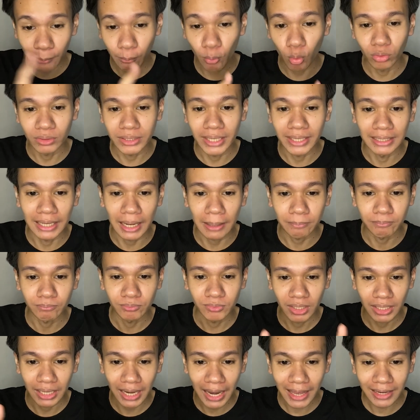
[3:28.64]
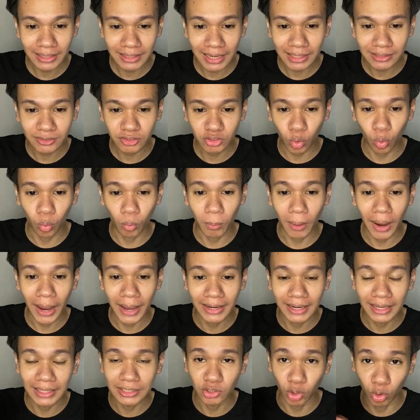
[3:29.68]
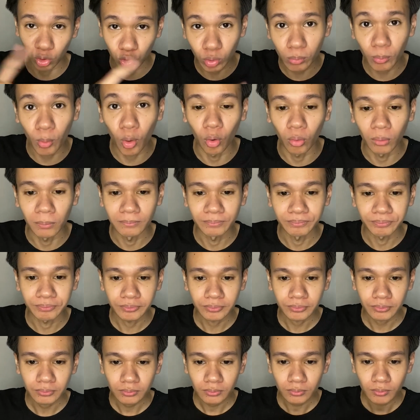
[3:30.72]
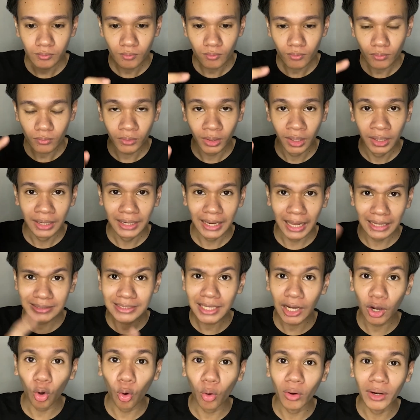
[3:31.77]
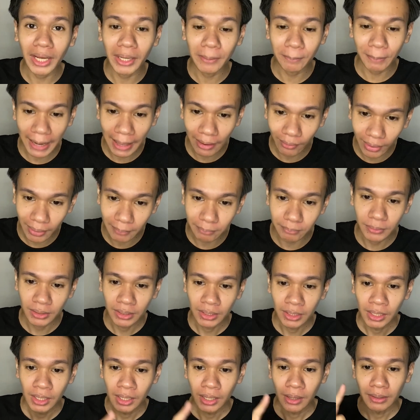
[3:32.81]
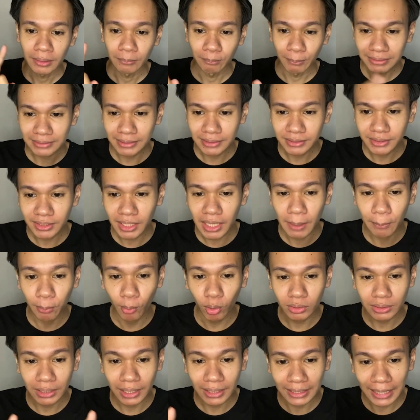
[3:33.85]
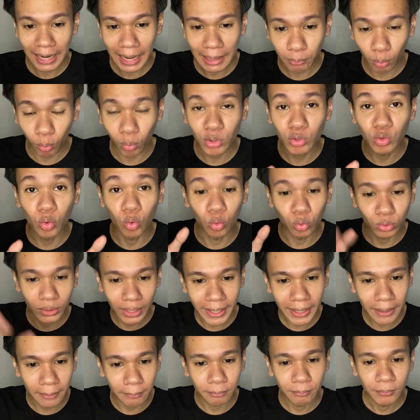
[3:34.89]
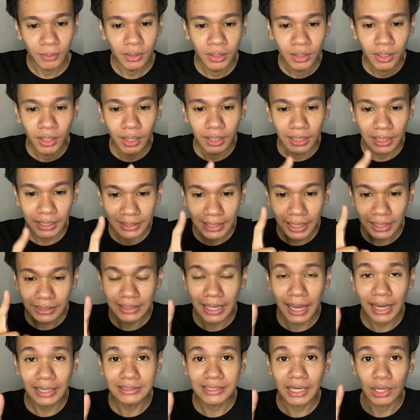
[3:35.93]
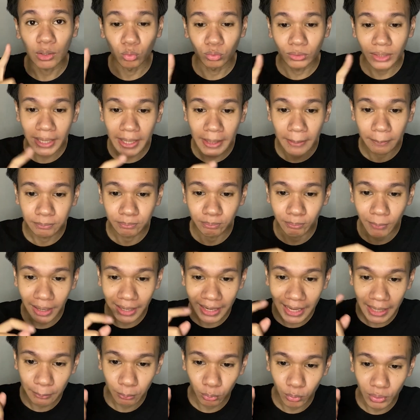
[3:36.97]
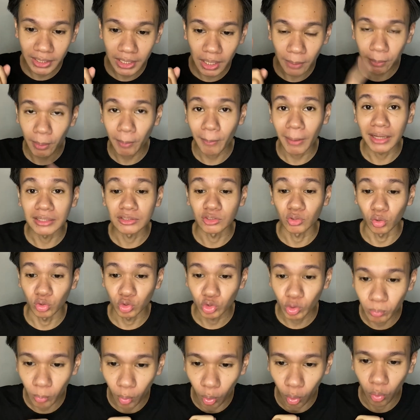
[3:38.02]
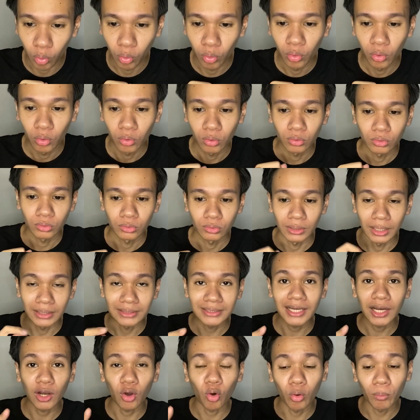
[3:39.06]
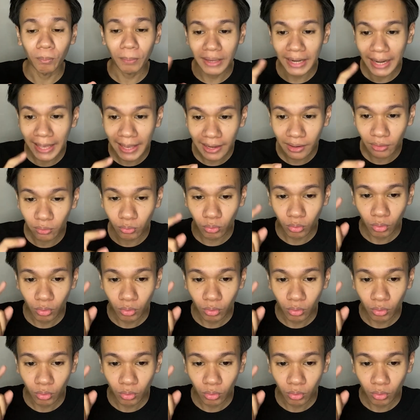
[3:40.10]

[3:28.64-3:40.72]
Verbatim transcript: โมงเย็นครับ และนัดส่งภายใน 2 ชั่วโมง หลังจากโอนเงินไปแล้วครับ Messenger เพราะทางร้านบอกว่าอยู่กรุงเทพระยะทางจากกรุงเทพมาราชบุรีก็ประมาณ 2 ชั่วโมง หลังจากโอนไปแล้ว